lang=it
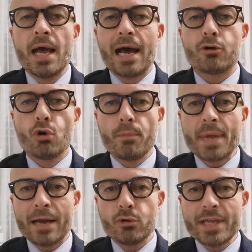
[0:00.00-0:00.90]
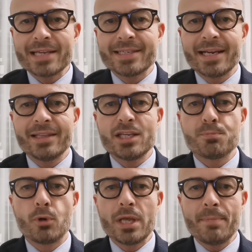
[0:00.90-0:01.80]
al colombiano di essere
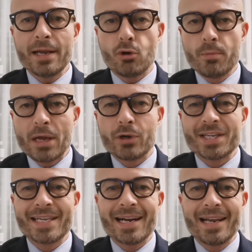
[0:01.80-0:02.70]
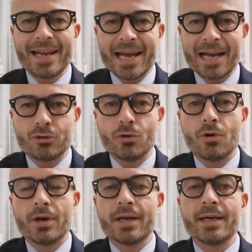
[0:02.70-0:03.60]
disponibile colombiano che si era
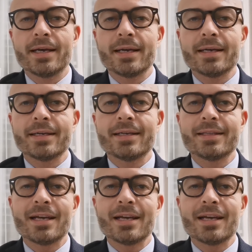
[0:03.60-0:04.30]
allenato eh,